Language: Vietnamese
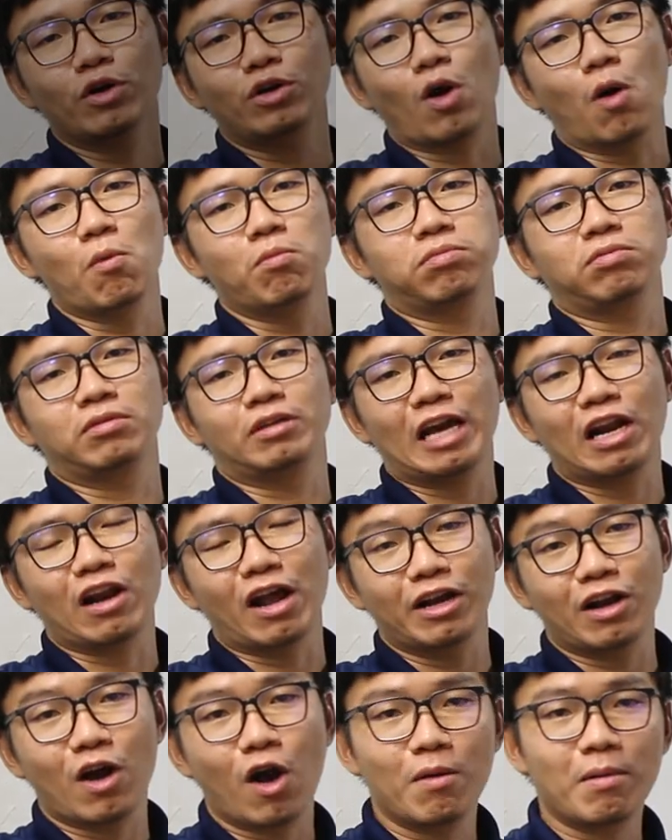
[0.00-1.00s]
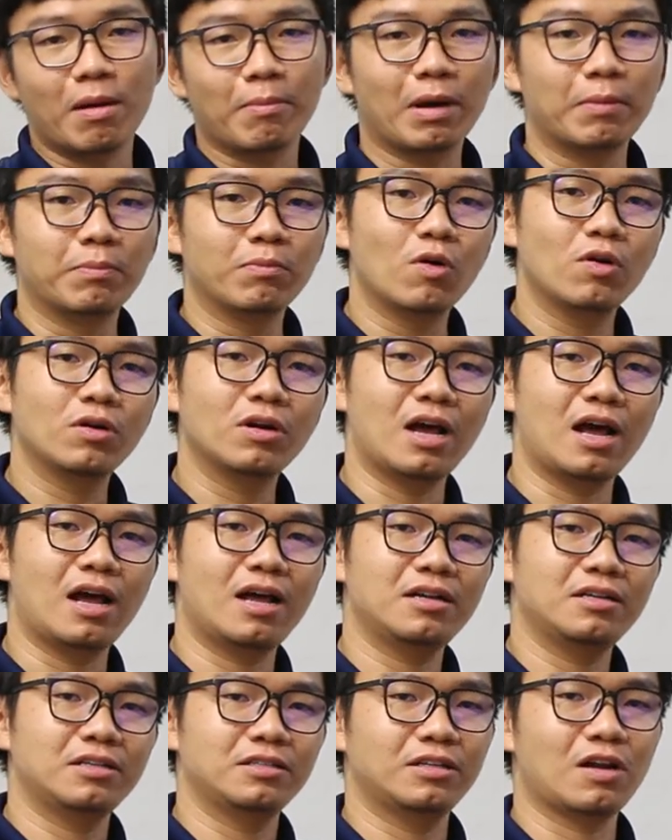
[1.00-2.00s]
cuối cùng cái loại ngói mà mình muốn
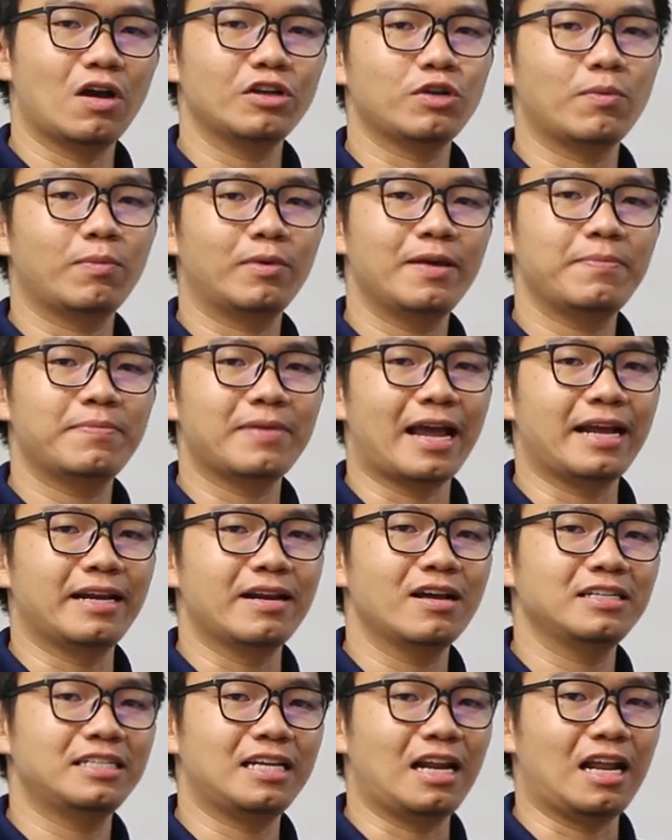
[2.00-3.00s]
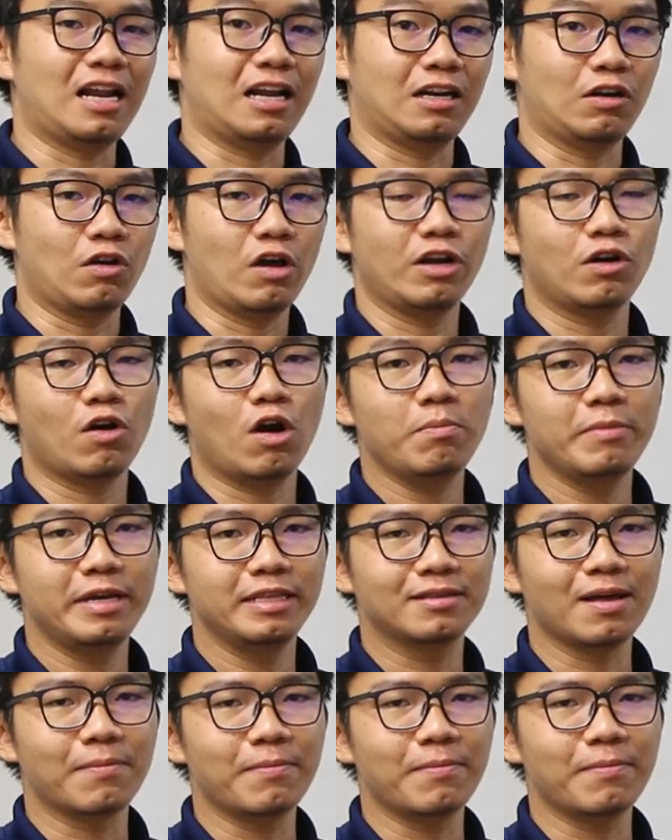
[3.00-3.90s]
uh, nói trong clip này đó sẽ là loại ngói bi